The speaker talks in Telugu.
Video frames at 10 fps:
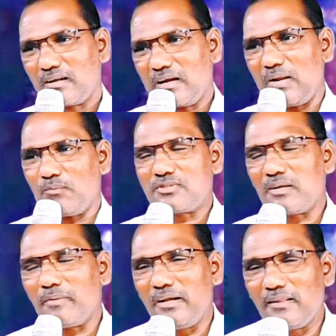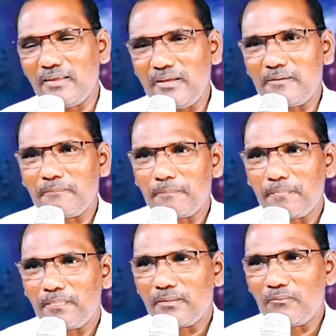కానీ అవసరమైనది
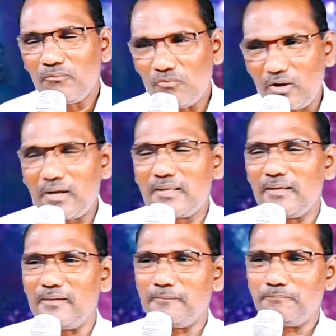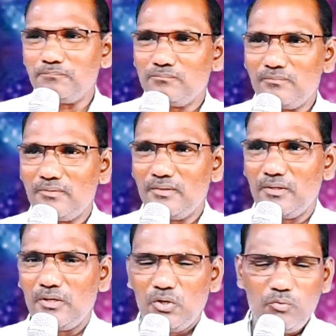ఒక్కటే
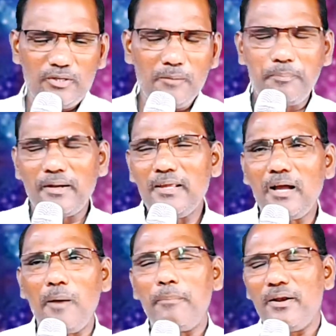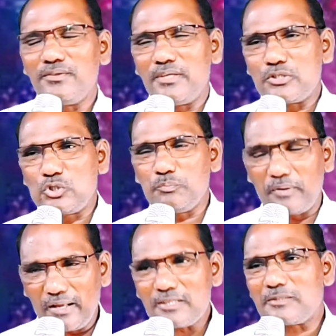నువ్వు ఈ పని ఆ పని చేస్తూ
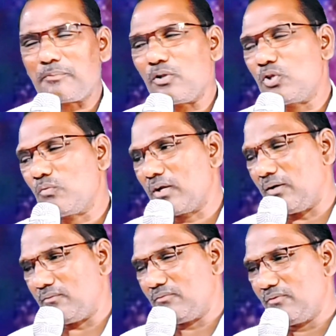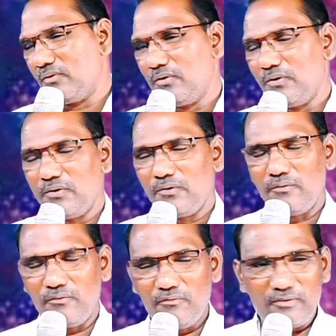ప్రయాసపడుతూ ఉన్నావు
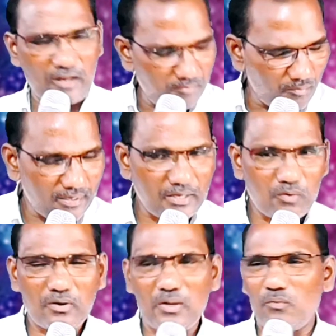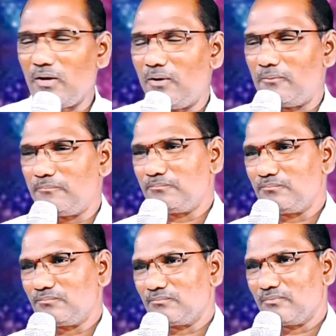విరామం లేకుండా ఉన్నావు
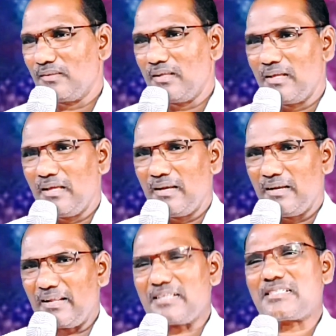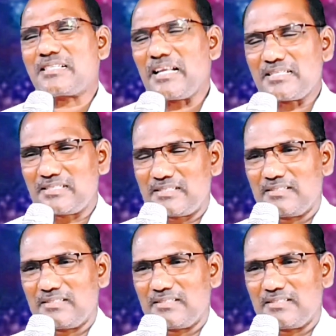రెస్ట్లెస్